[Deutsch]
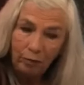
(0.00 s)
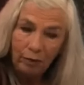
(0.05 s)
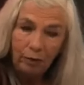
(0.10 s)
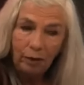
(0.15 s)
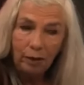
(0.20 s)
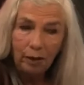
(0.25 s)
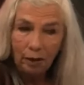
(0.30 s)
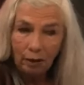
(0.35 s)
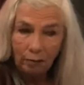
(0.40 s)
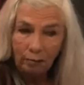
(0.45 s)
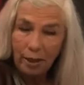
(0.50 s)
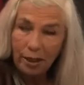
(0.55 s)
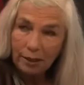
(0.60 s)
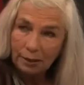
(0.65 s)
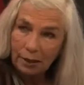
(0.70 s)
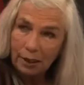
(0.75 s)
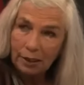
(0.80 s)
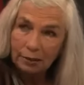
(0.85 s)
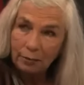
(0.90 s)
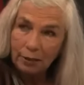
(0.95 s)
in ihrer
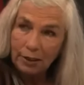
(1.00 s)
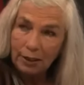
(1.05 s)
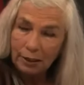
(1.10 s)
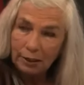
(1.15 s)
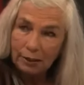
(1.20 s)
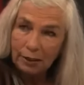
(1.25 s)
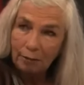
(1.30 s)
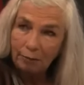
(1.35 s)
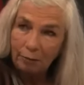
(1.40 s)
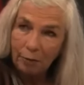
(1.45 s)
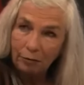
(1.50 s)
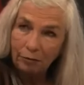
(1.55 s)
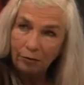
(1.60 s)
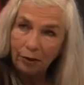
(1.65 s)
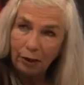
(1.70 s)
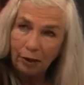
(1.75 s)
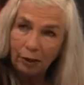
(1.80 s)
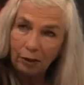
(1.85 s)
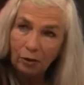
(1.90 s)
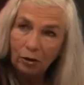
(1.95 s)
Mehrzahl erstmal nichts
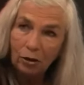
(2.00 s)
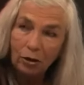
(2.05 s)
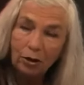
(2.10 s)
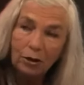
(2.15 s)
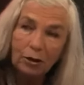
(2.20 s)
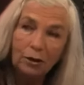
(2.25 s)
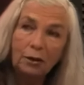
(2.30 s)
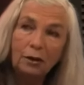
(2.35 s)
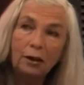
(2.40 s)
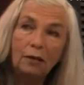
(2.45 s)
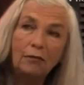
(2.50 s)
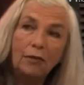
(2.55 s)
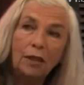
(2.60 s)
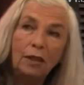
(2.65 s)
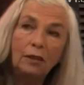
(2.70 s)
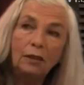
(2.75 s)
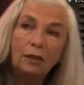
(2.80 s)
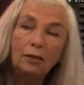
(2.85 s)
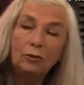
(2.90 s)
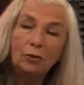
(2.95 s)
abgewinnen konnten. Da
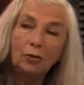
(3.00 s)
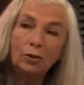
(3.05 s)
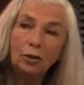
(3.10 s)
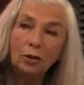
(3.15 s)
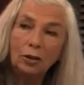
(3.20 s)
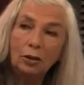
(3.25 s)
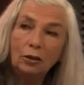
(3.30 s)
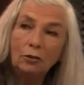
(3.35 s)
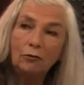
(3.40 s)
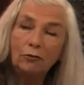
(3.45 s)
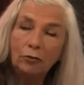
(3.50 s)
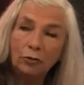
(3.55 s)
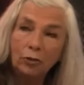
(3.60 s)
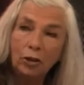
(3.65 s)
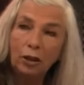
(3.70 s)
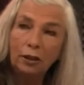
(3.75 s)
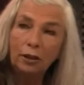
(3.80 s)
waren die Russen